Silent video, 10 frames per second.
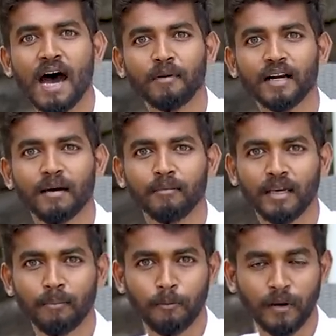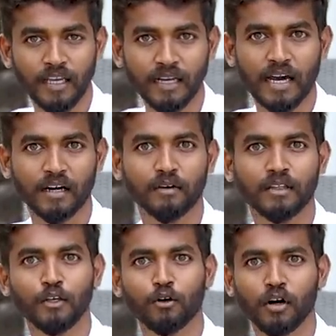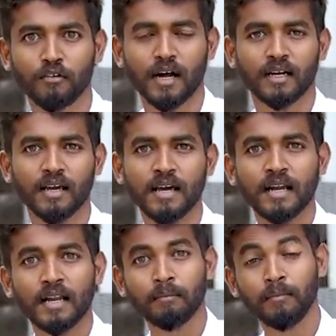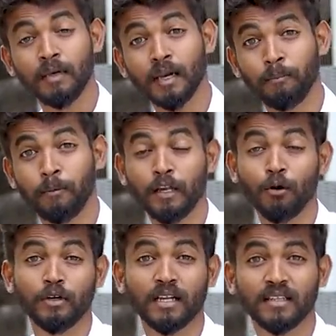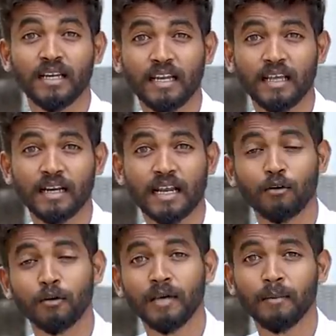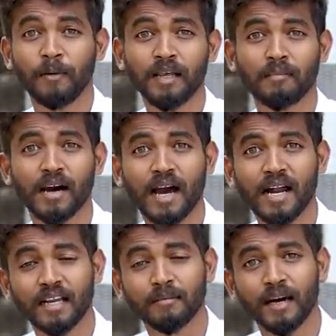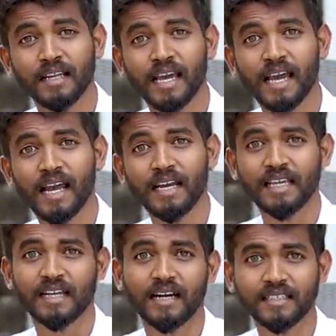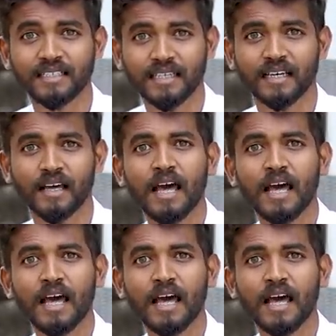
ஆமாம் நான் மிகப்பெரிய நான் வந்து யோகவான் நான் மிகப்பெரிய உயர்ந்த நிலையில் இருக்கேன் நான் ஒரு மிகப்பெரிய மகான்ற மாதிரியே நீங்கள் நடிச்சுட்டு